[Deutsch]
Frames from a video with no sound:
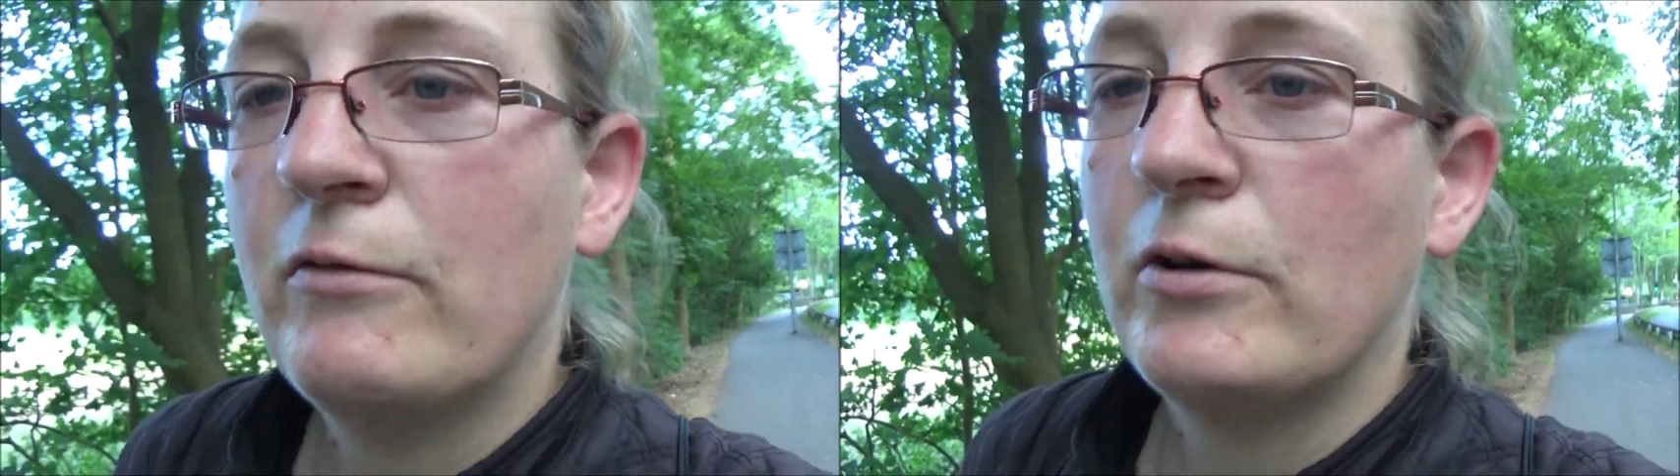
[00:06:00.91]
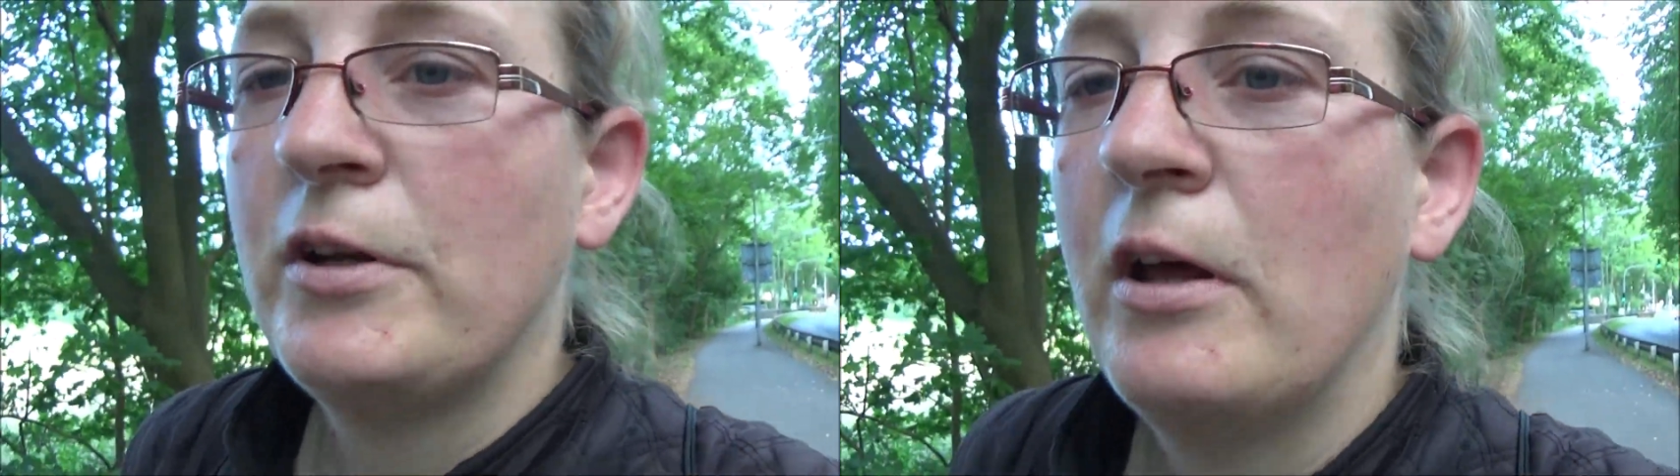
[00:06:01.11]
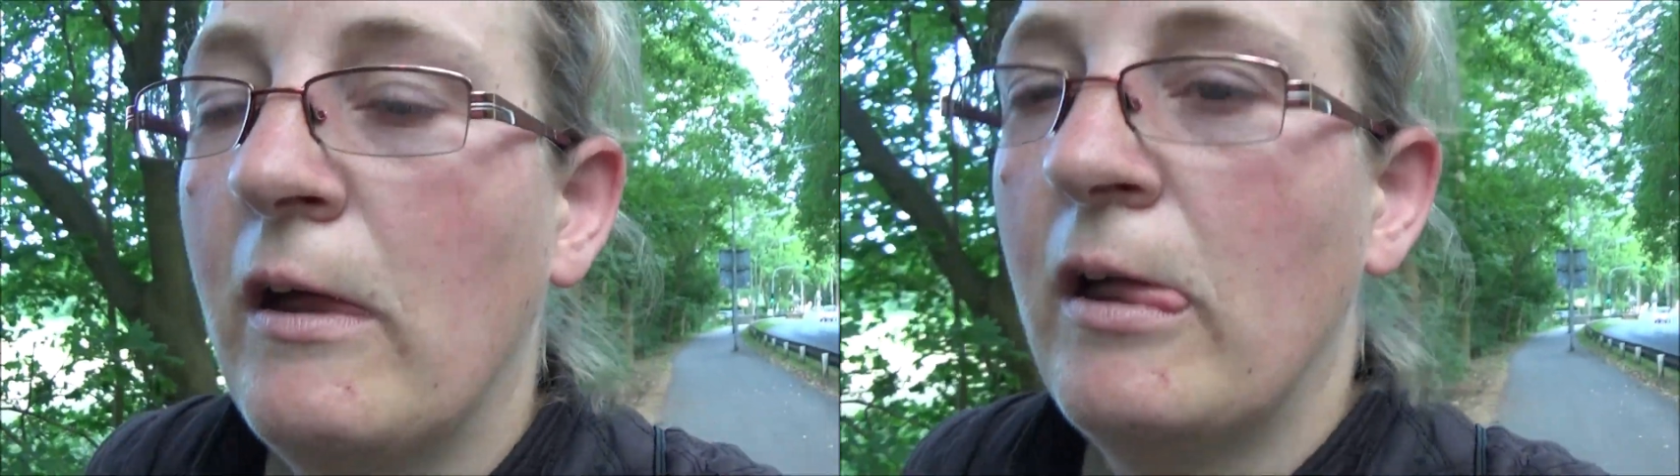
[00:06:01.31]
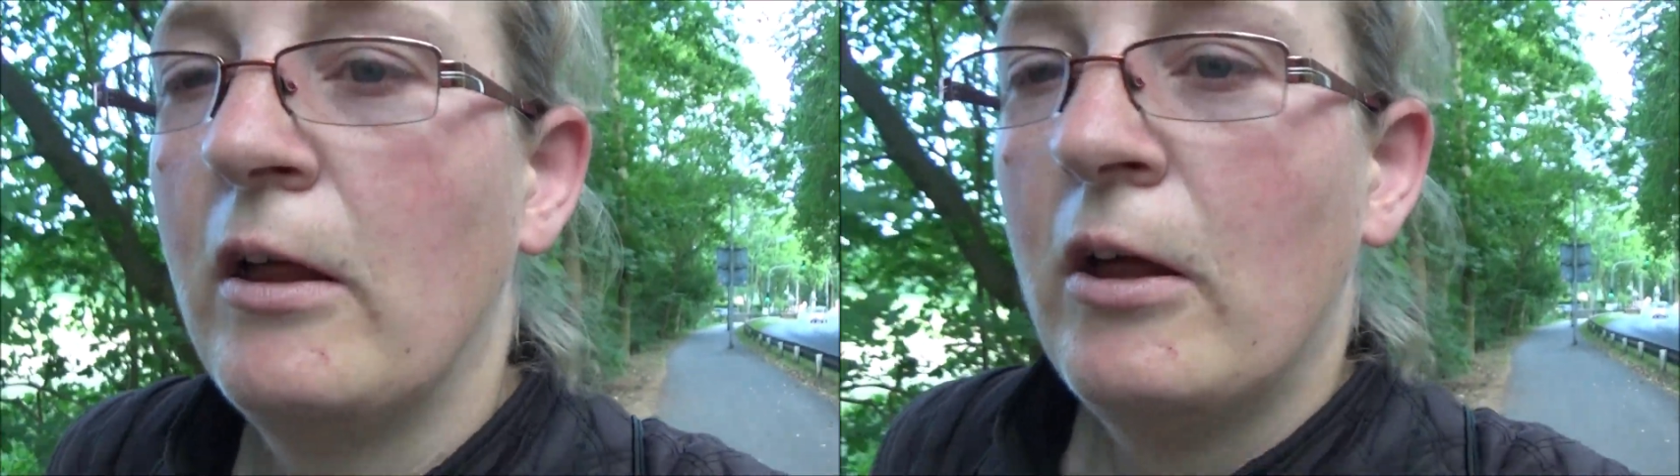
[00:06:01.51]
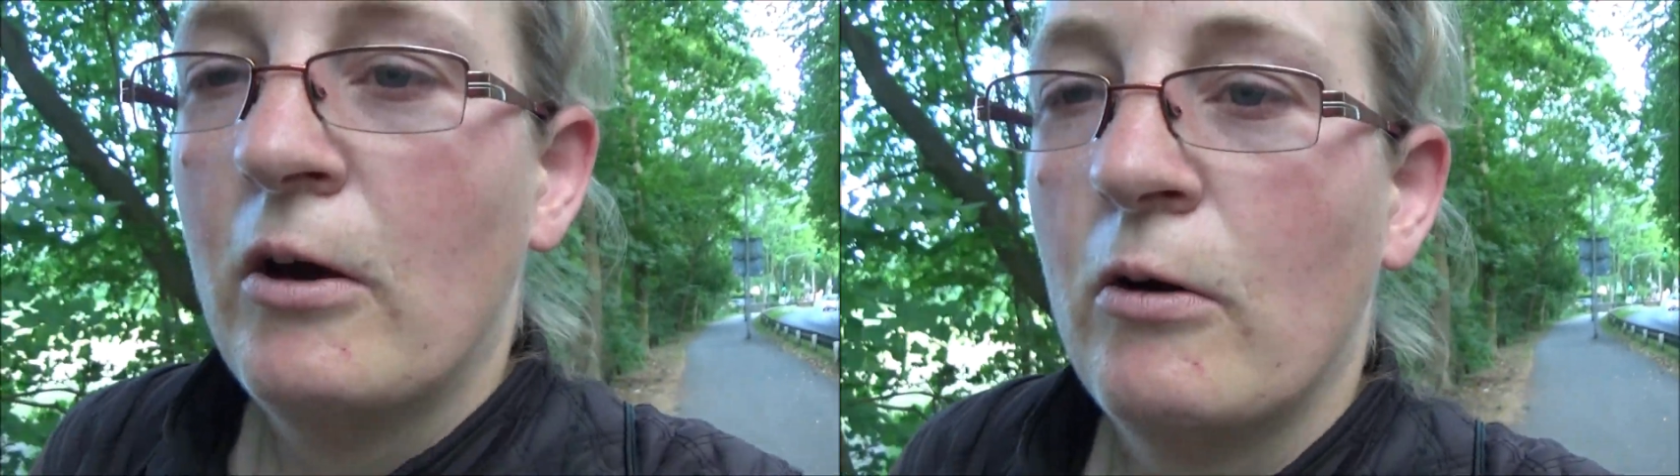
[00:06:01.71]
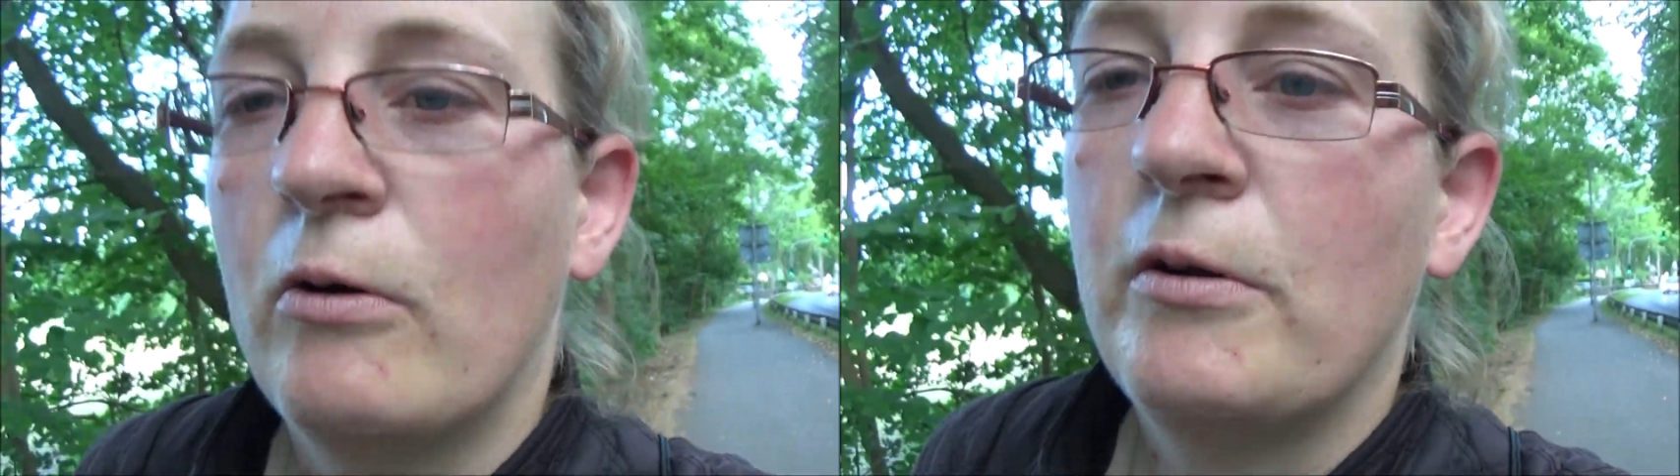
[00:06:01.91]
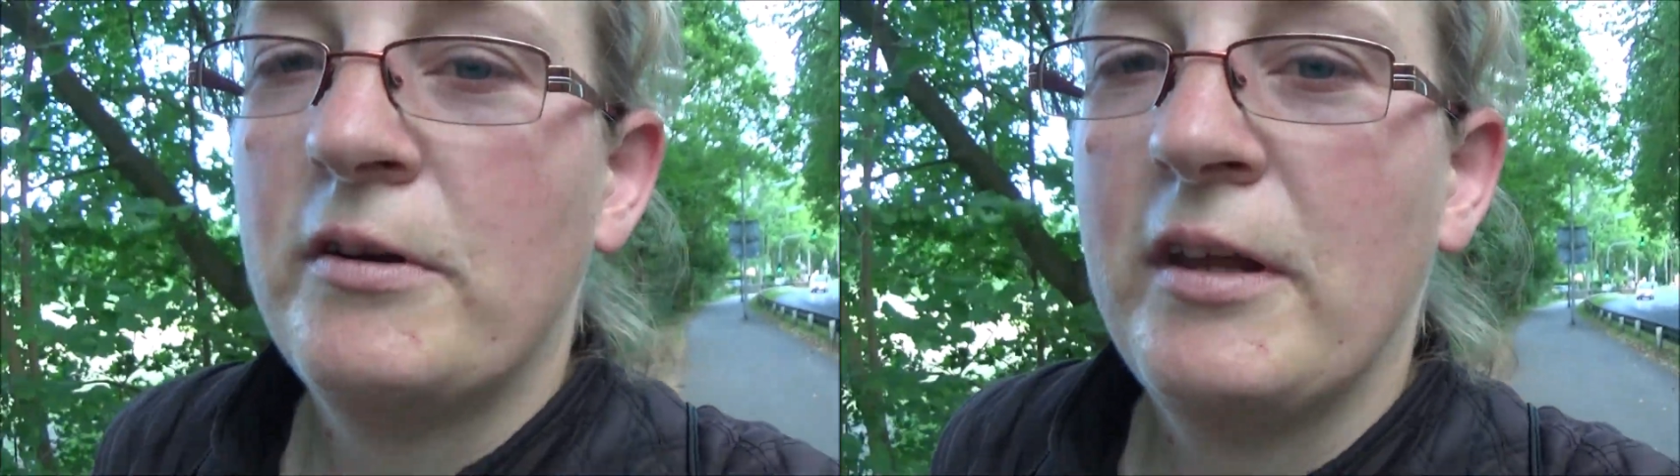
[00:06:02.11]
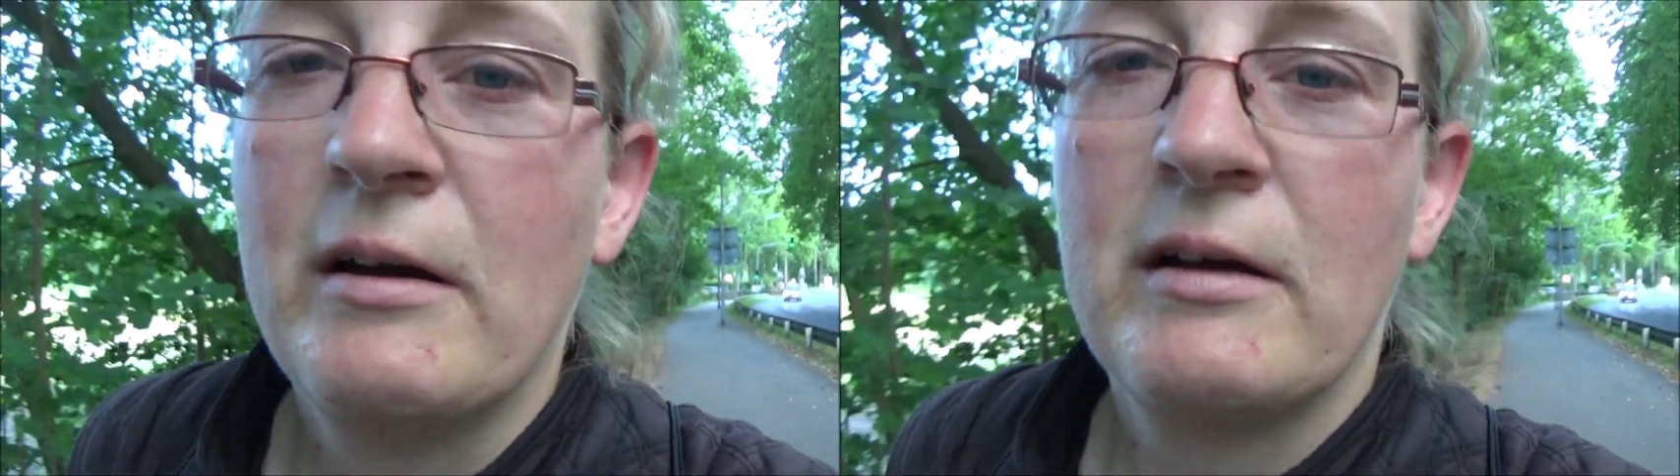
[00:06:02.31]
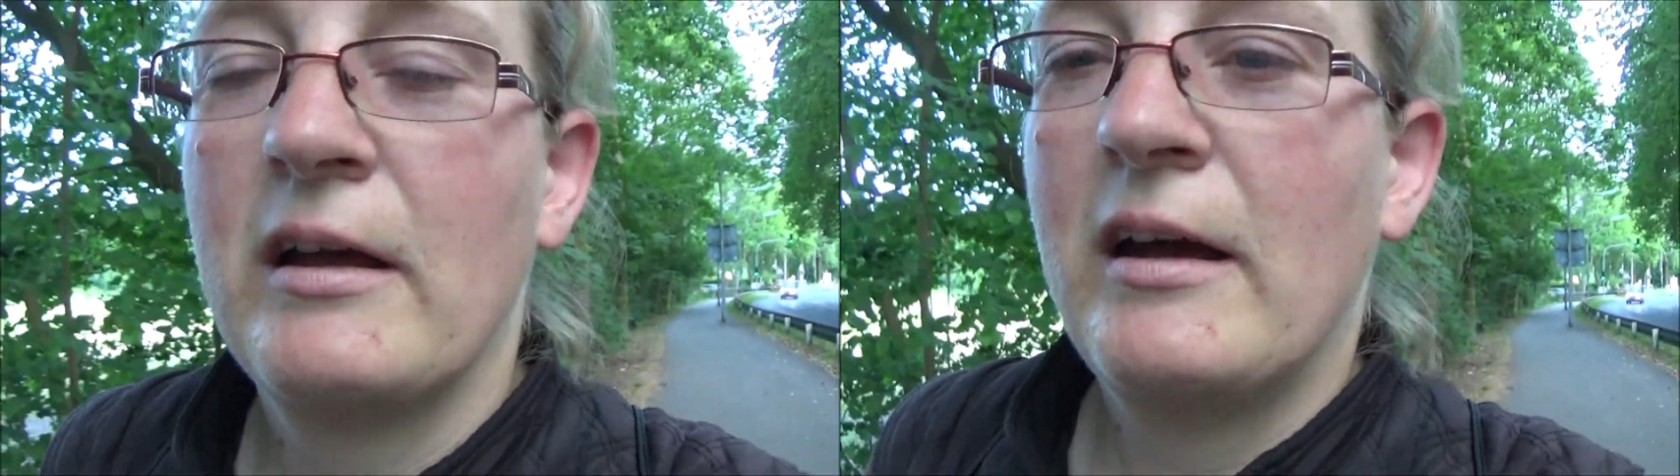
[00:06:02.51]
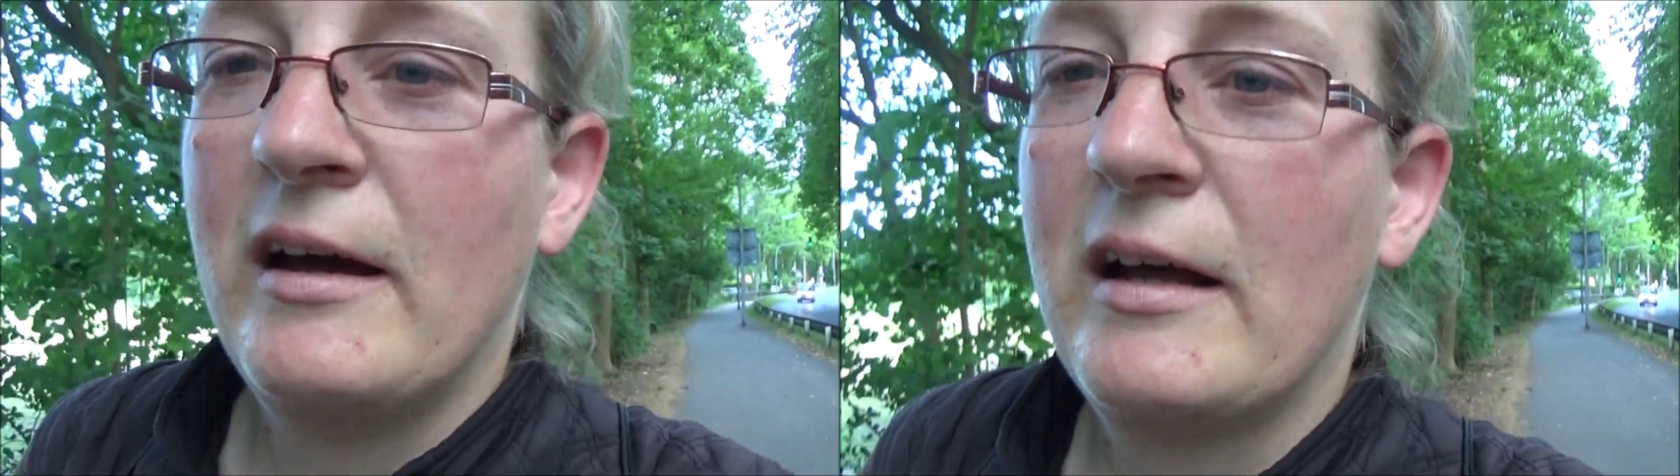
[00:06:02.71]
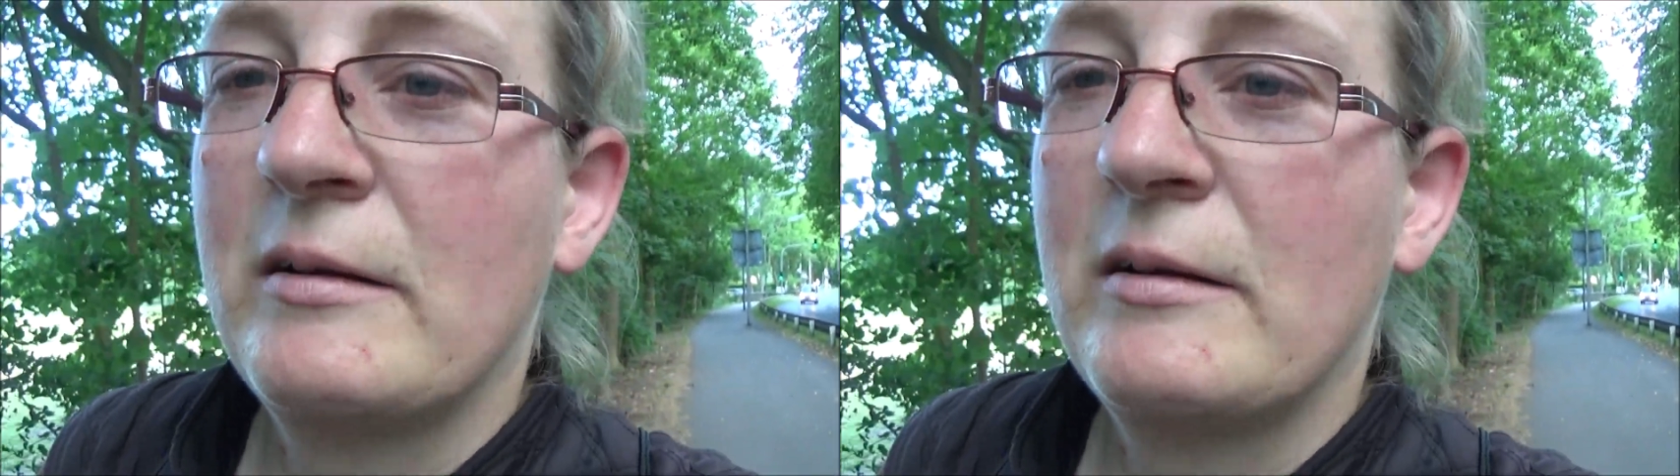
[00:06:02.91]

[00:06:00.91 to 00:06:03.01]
wird. Und ja, er